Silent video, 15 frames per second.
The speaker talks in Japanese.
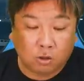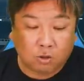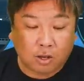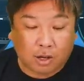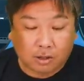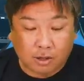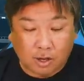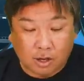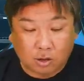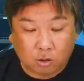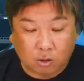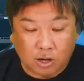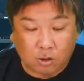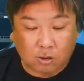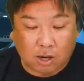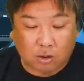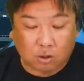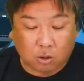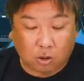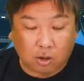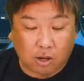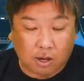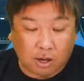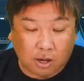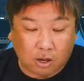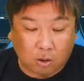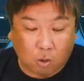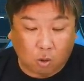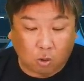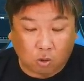そういう中でねストレート、カット、
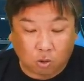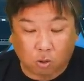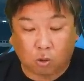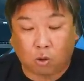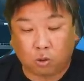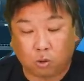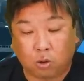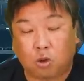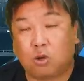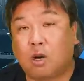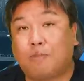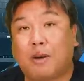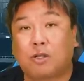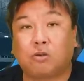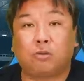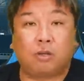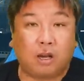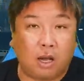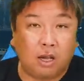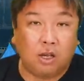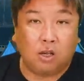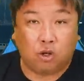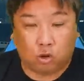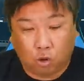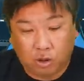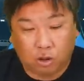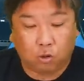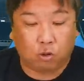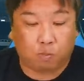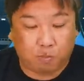えー、フォークとコントロールは抜群でね非常にグッ